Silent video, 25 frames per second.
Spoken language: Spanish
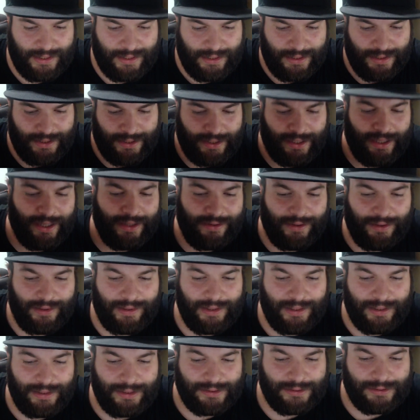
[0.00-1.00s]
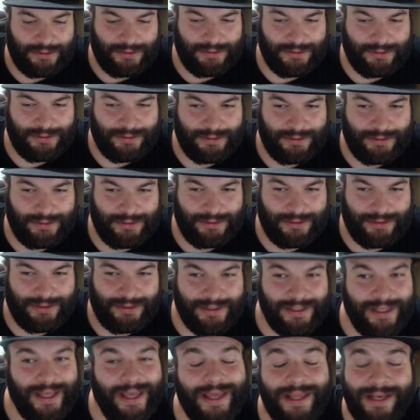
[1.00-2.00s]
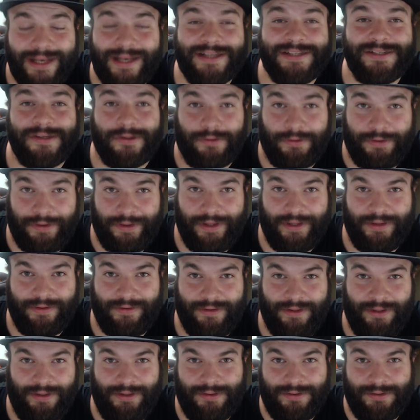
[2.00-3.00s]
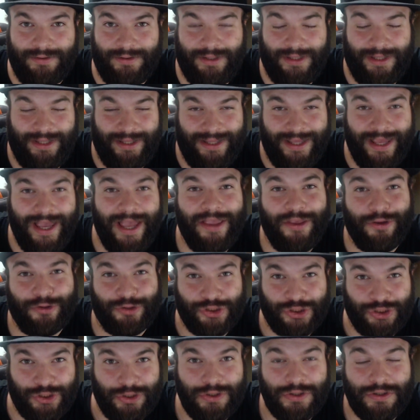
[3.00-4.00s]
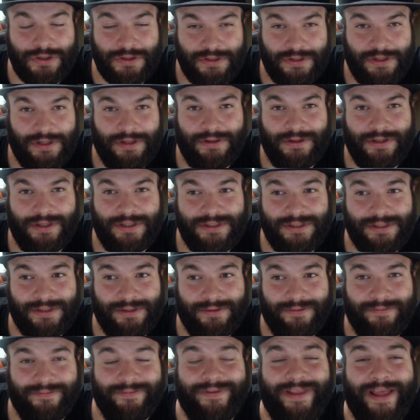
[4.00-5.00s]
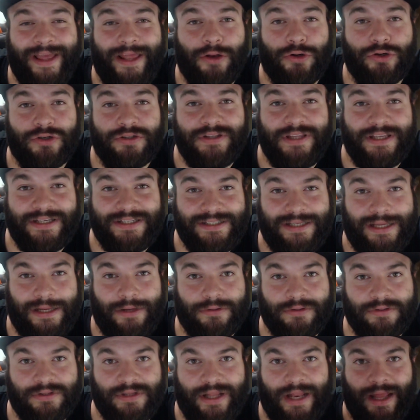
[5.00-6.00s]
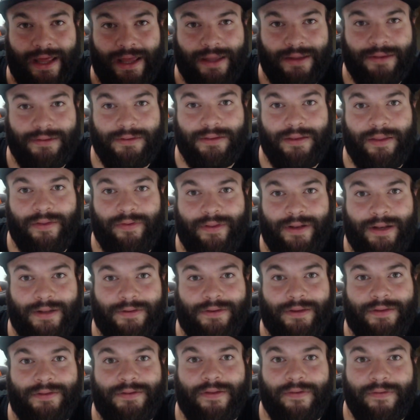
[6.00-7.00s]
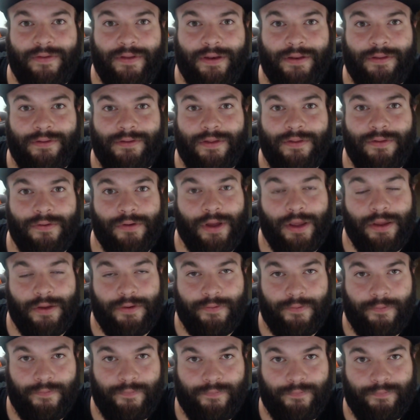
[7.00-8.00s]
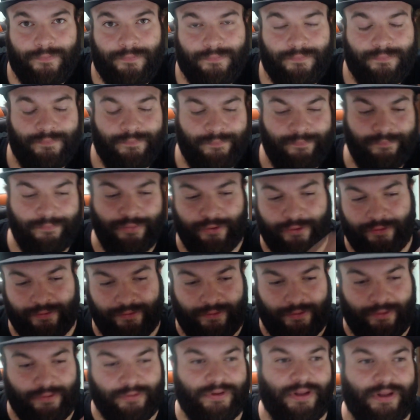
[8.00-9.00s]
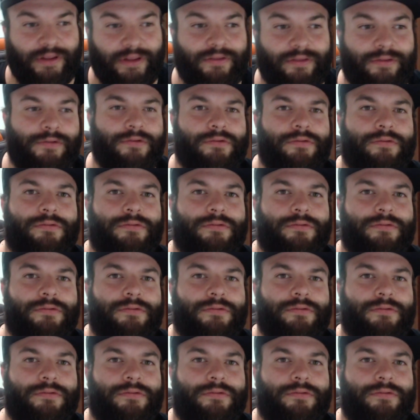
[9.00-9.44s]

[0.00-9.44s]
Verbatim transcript: Ricky dice que él es consciente y ellos son conscientes de los deseos de la gente de la tienda de Nintendo GameCube. Por lo tanto,